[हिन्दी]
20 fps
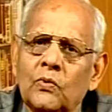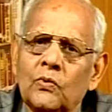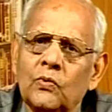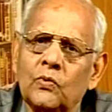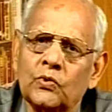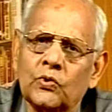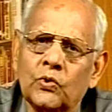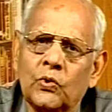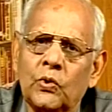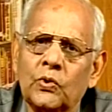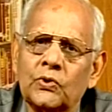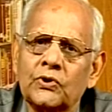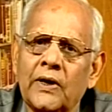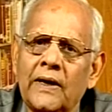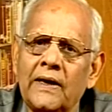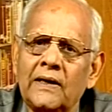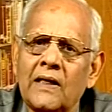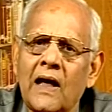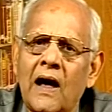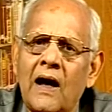उद्घोष
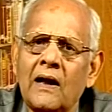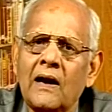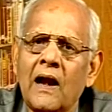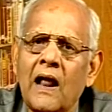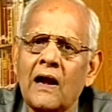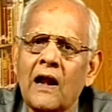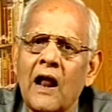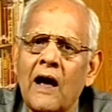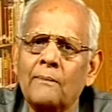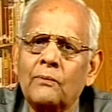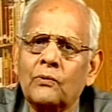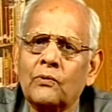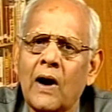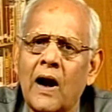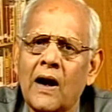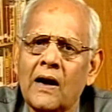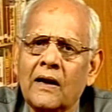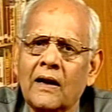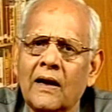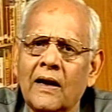ही था नाना
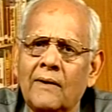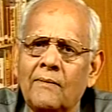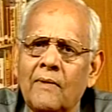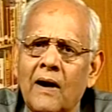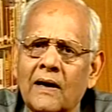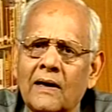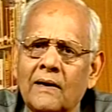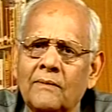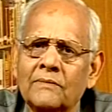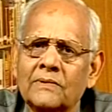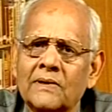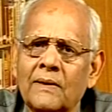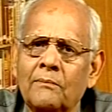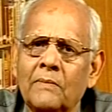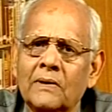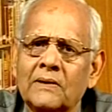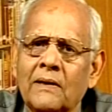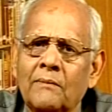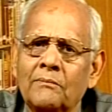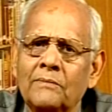पुराण निगमागम
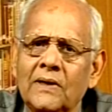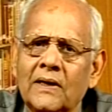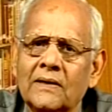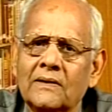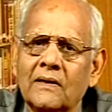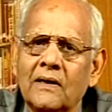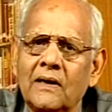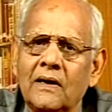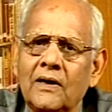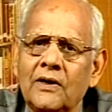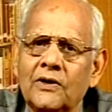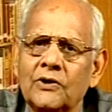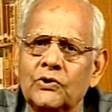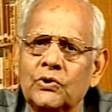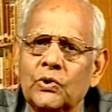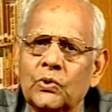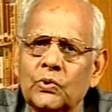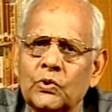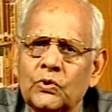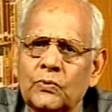सम्मतम यत
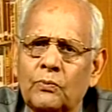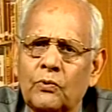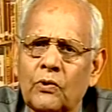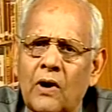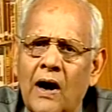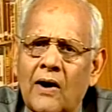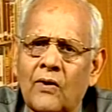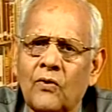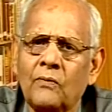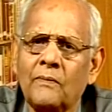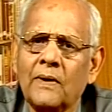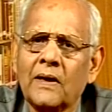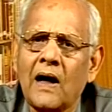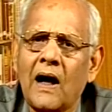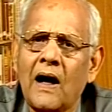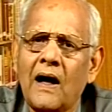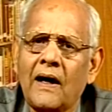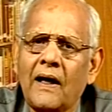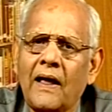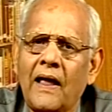जो कुछ पुराणों में
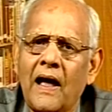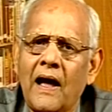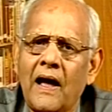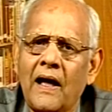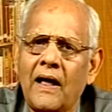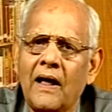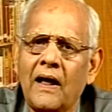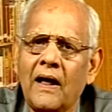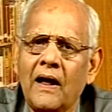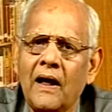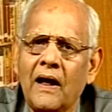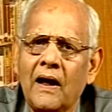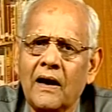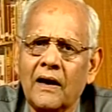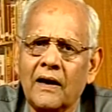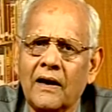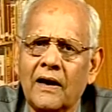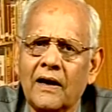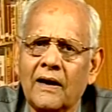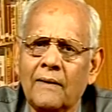कहा गया है
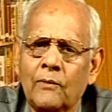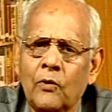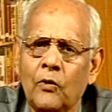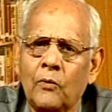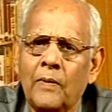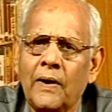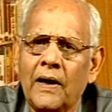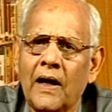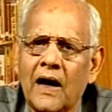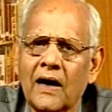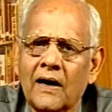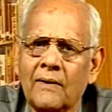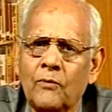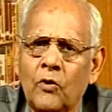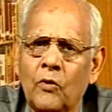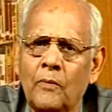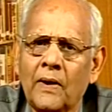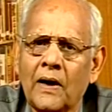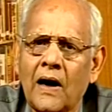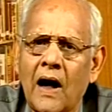निगमों में
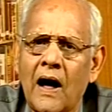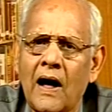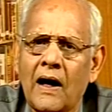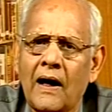आगमों में कहा